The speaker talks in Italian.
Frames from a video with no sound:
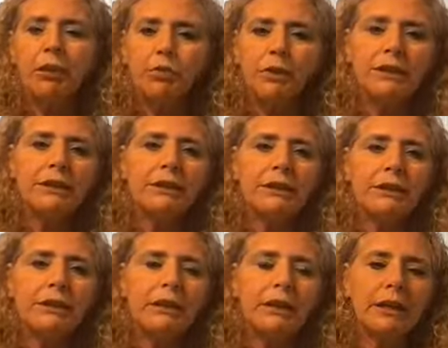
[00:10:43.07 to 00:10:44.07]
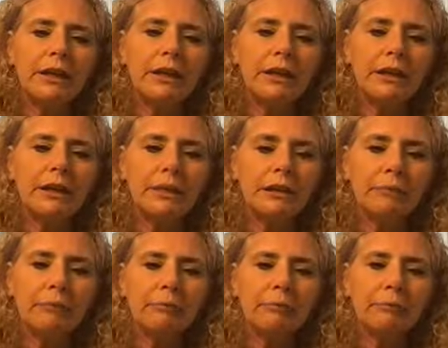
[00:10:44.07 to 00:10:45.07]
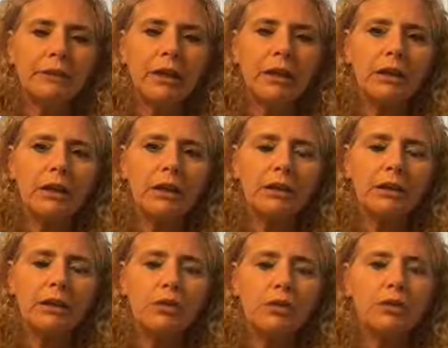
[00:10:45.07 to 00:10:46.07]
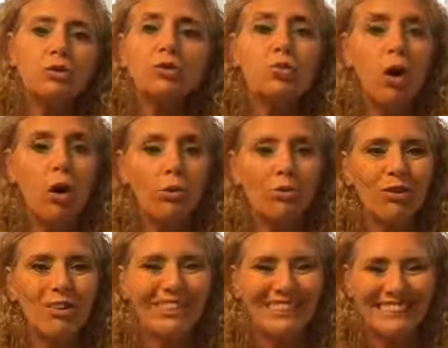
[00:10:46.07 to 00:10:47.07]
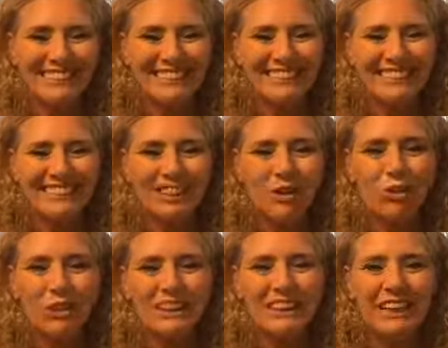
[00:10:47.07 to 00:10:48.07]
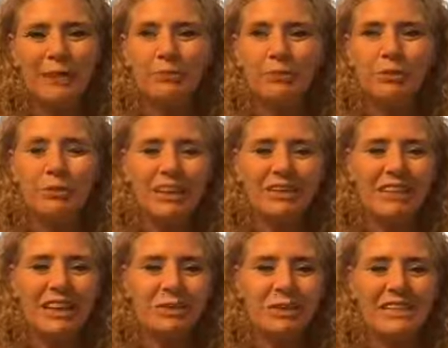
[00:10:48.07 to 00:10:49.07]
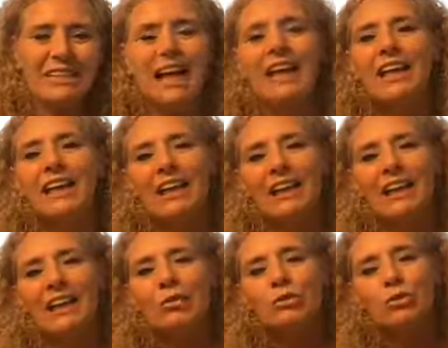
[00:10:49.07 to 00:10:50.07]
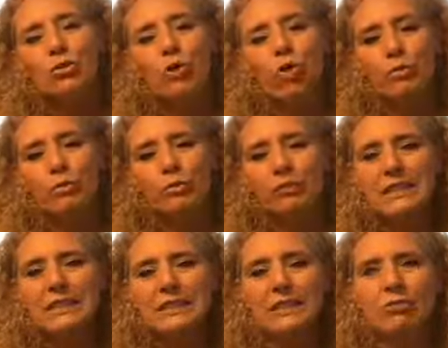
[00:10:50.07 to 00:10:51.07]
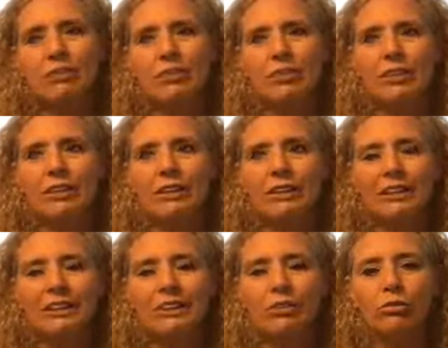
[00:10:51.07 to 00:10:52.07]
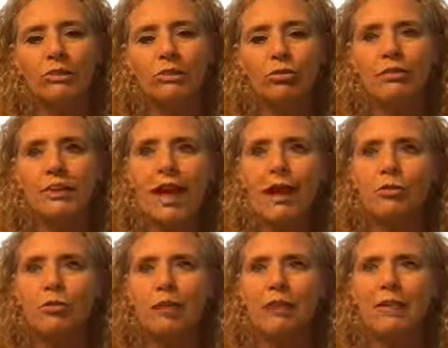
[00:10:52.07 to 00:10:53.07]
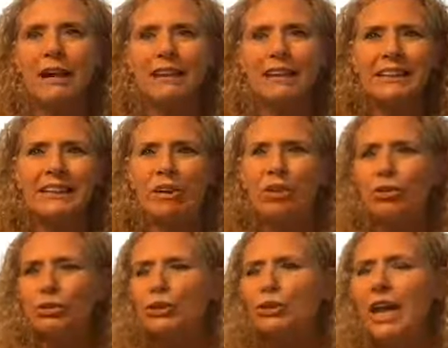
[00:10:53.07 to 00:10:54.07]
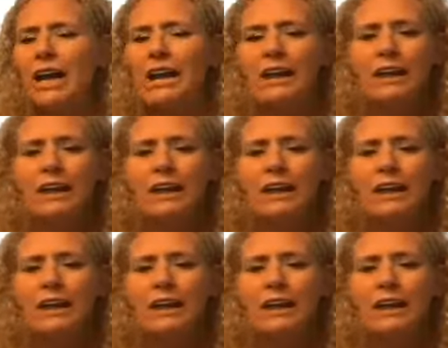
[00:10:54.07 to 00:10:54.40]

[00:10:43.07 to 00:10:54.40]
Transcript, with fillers: Quindi il, ehm, eh, quest'uomo mh, mm, oltre appunto ad avere questa, eh, questo corpo fisico eh, dove troviamo la parte conscia